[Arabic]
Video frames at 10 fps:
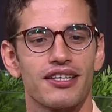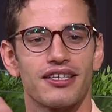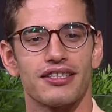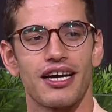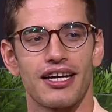
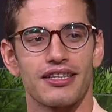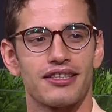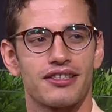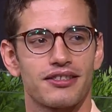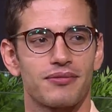ان حد
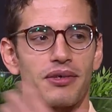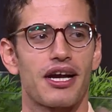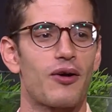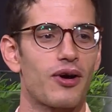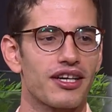
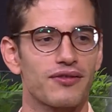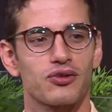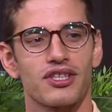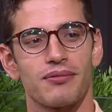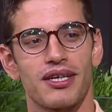مجوع
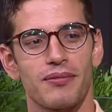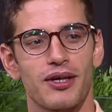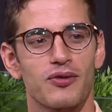نفسه تماما